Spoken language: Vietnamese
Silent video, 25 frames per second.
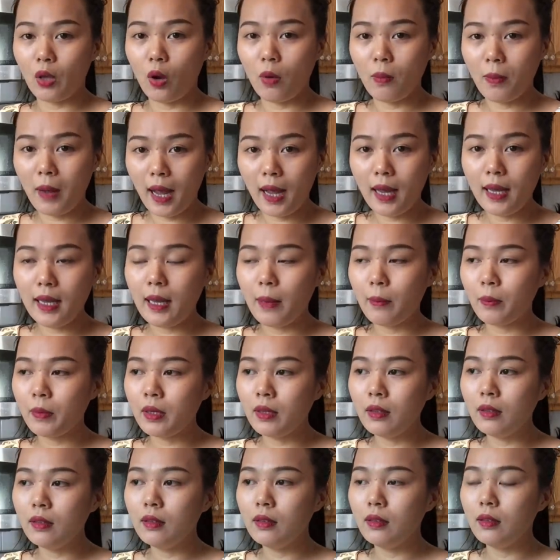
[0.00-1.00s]
thoải mái, em
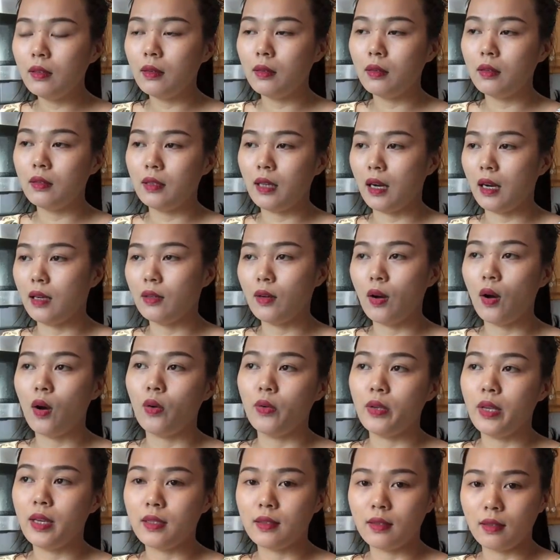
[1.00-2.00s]
cứ nhận
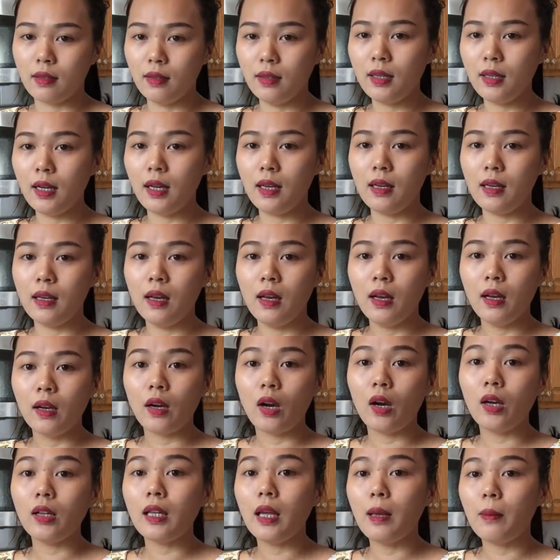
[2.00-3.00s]
đồ về sửa đi,
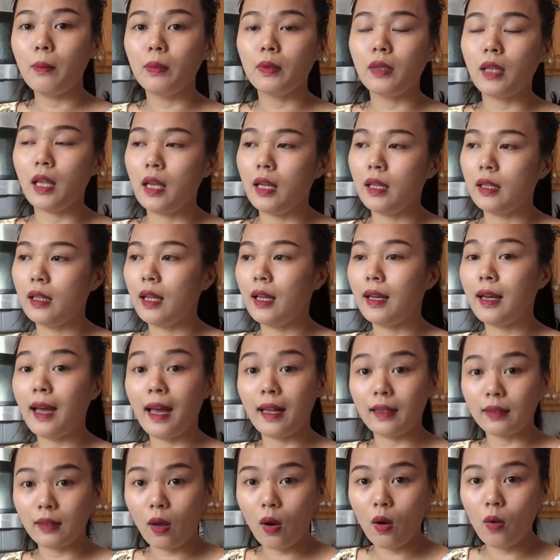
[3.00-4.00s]
có thêm tiền thì
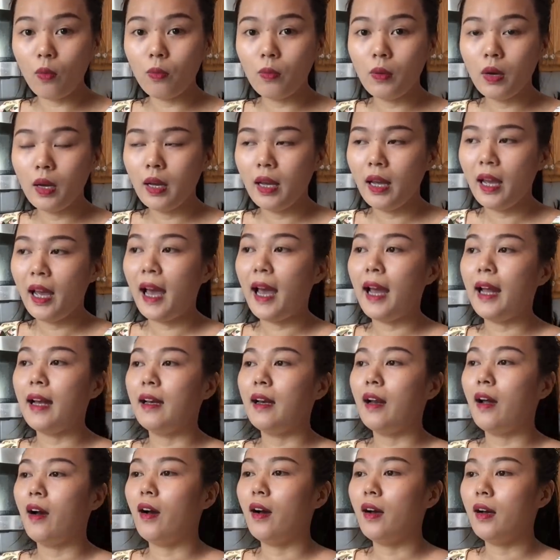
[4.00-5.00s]
càng tốt.
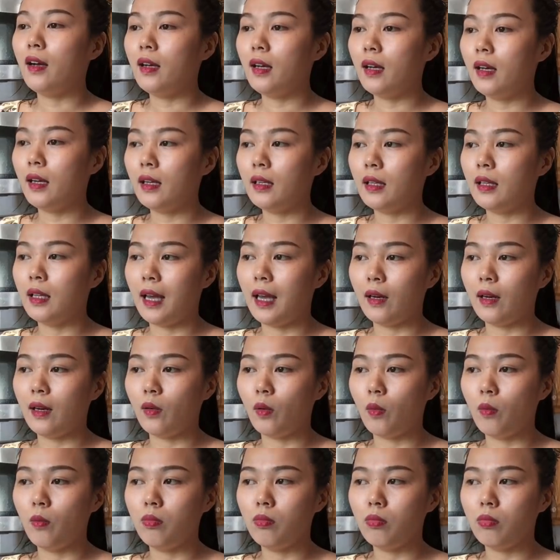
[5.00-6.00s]
Anh đó thì anh
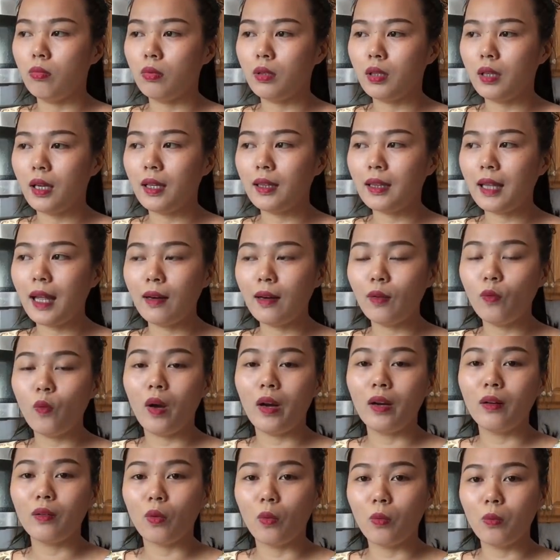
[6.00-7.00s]
cũng, cái tánh của
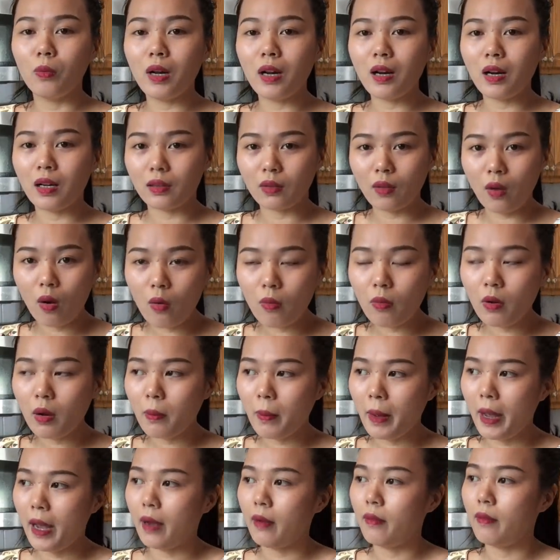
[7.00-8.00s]
anh cũng rất là tốt
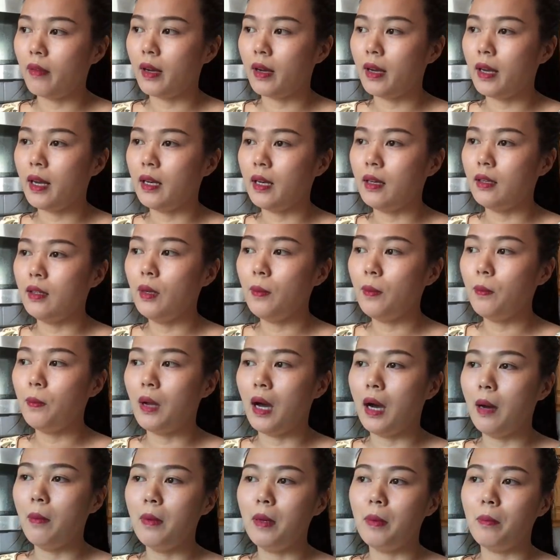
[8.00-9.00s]
các bạn, và cái anh giúp
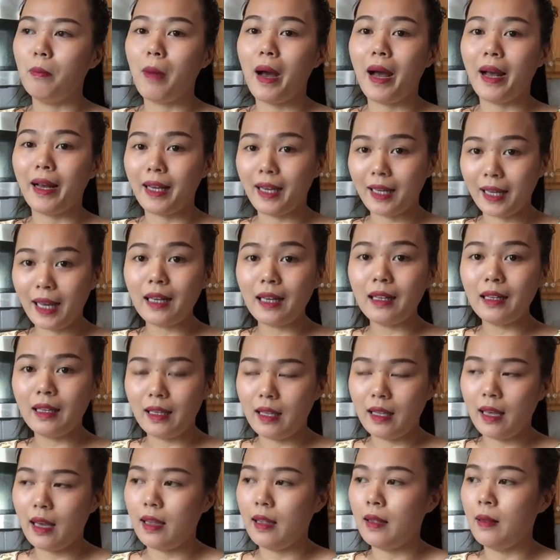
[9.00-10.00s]
đỡ mình bằng cách
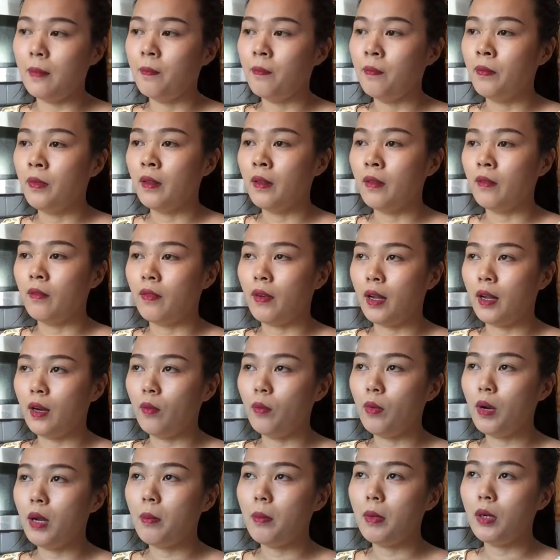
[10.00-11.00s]
như vậy. Và
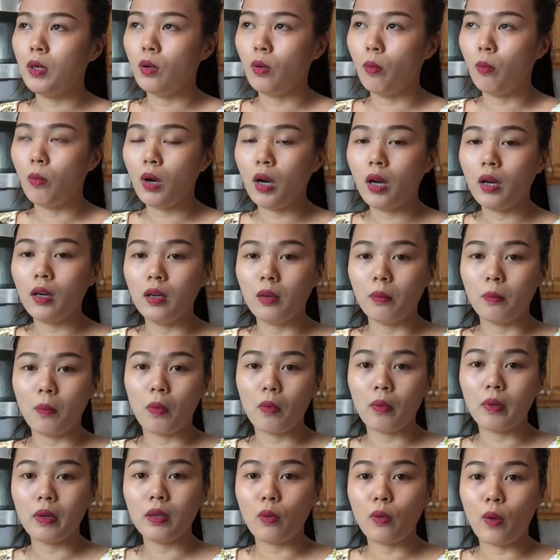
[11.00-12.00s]
lúc đó mình cũng có được
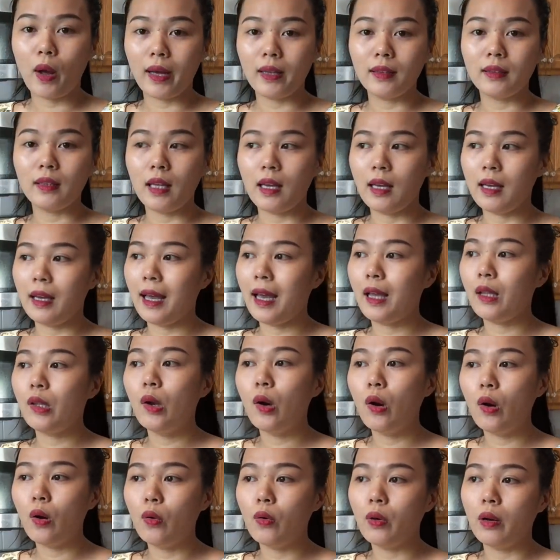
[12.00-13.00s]
một cái khoản tiền ra
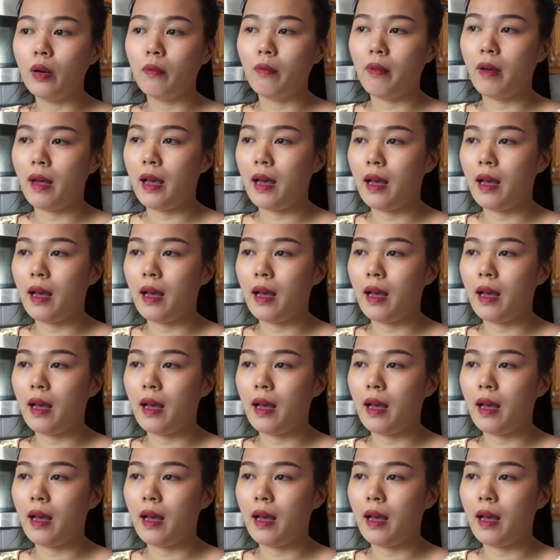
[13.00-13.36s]
vô để